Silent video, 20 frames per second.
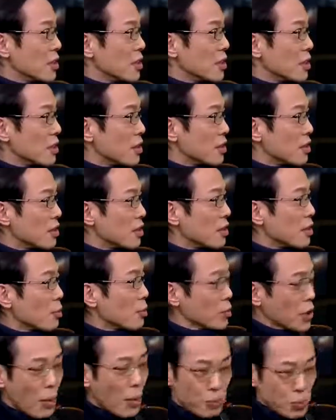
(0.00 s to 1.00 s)
嗯，
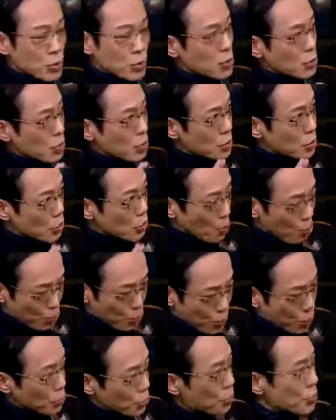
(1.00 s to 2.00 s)
他不是说勇
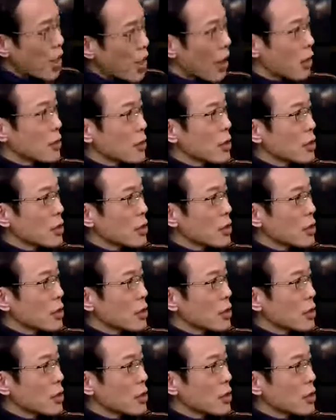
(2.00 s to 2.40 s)
不勇敢，